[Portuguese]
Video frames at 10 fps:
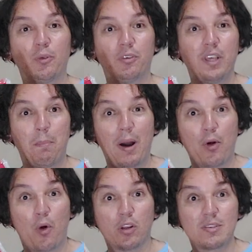quando vinha
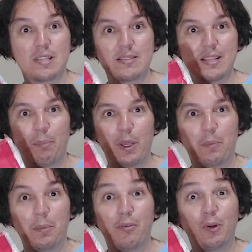pacotes desse tamanho
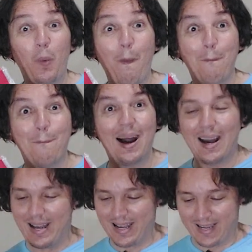para mim. Falou,
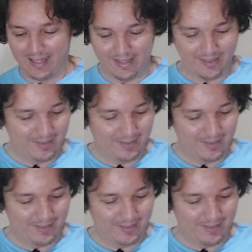oba!